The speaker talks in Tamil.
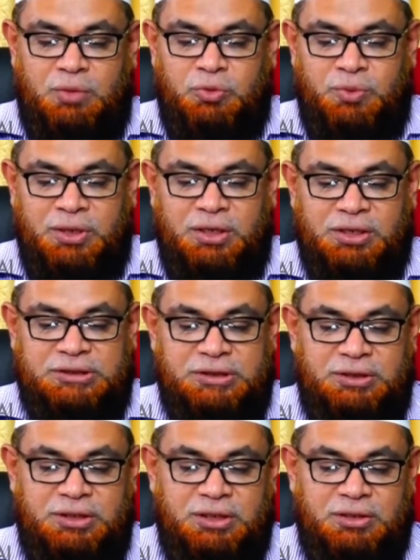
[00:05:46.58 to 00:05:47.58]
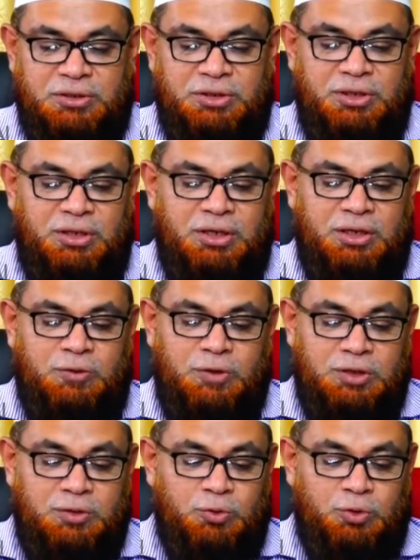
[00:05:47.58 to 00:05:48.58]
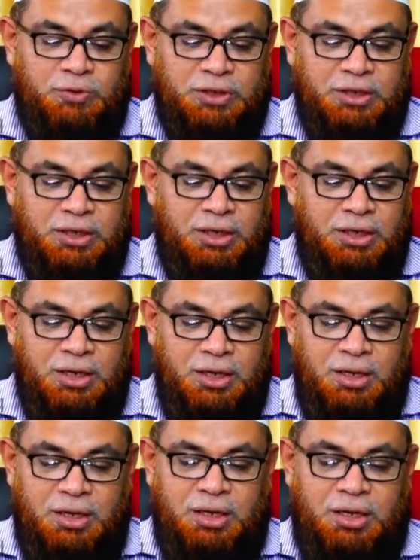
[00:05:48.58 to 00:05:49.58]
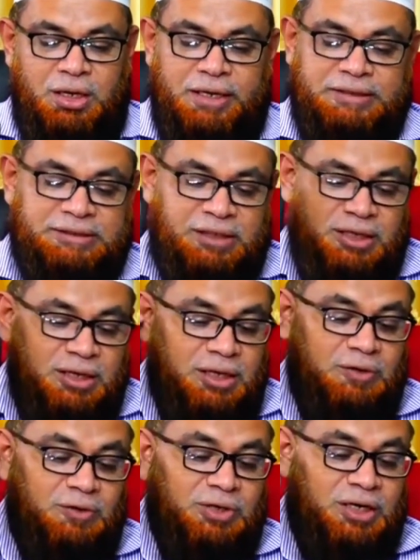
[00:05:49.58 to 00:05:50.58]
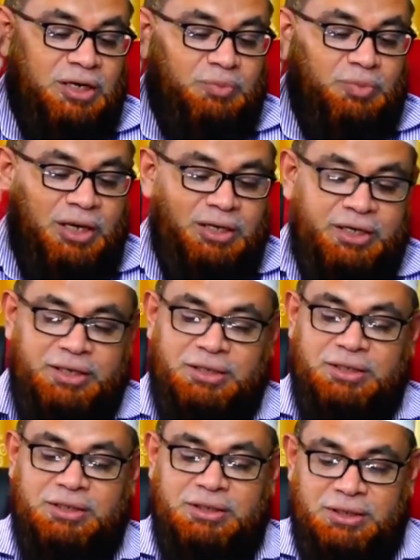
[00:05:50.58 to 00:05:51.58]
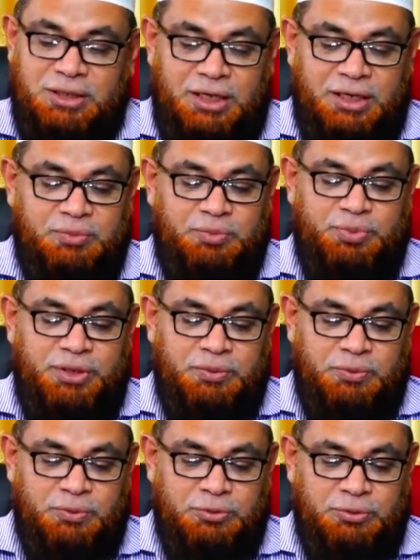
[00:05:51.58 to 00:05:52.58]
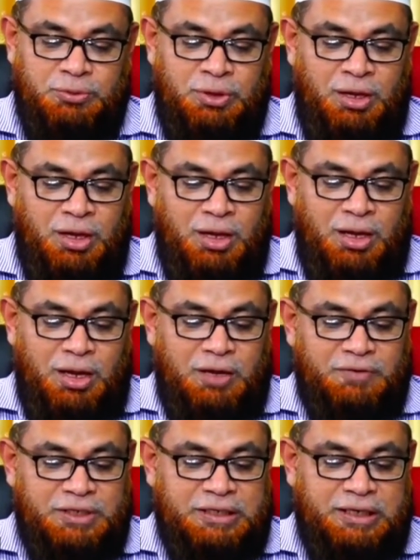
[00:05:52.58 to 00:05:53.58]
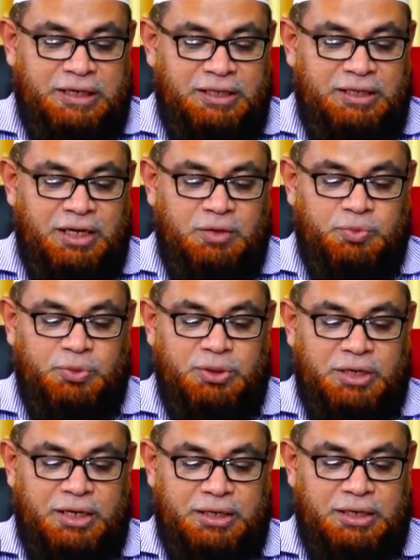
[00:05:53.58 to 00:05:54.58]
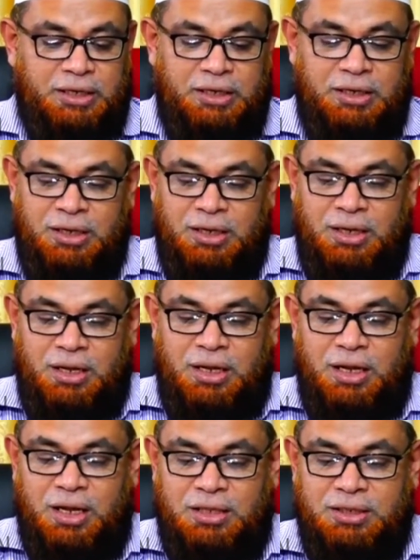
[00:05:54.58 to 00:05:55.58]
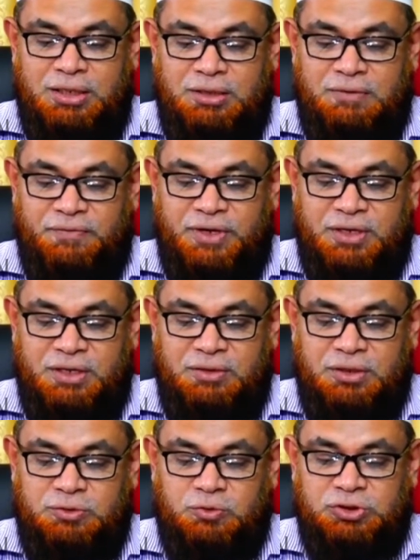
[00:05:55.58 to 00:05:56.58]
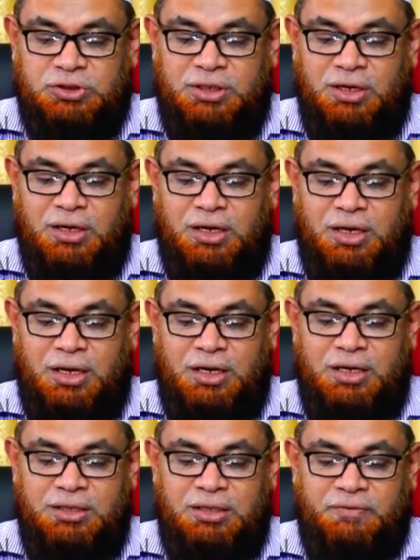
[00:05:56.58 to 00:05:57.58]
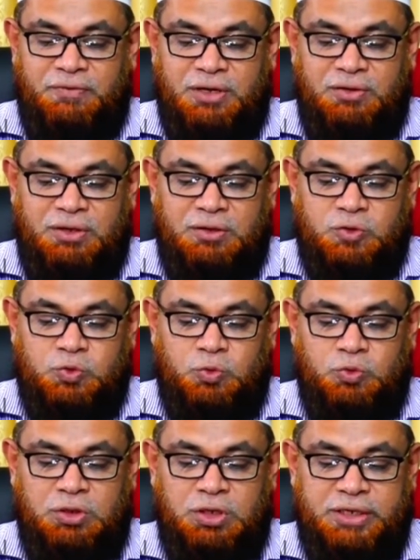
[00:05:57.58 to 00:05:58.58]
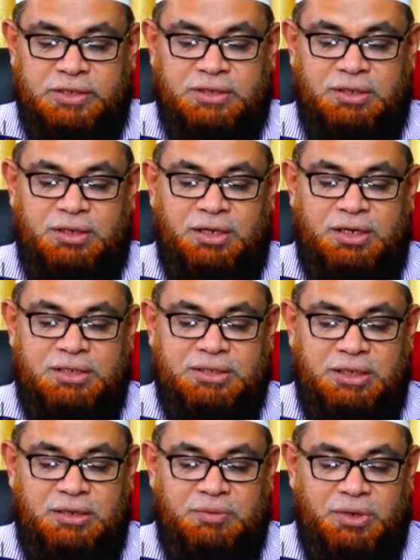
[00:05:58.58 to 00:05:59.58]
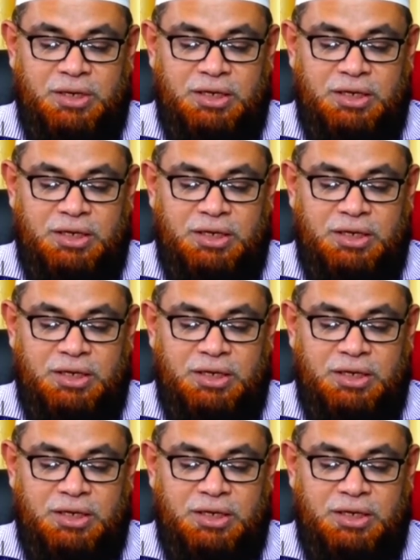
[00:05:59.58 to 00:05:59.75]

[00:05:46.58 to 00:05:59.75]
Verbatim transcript: அபுபக்கர் சித்திக் ரதி அல்லாஹு அன்ஹு அவர்கள் அனஸ்ரலி அல்லானவர்களை பஹ்ரைனுக்கு அனுப்பிய போது அவருக்கு எழுதி அனுப்புகிறார்கள் ஹாதிஹி ஃபரீலத்து சதகா அல்லத்தி ஃபரத ரசூலுல்லாய் சல்லா அலி செல்லம்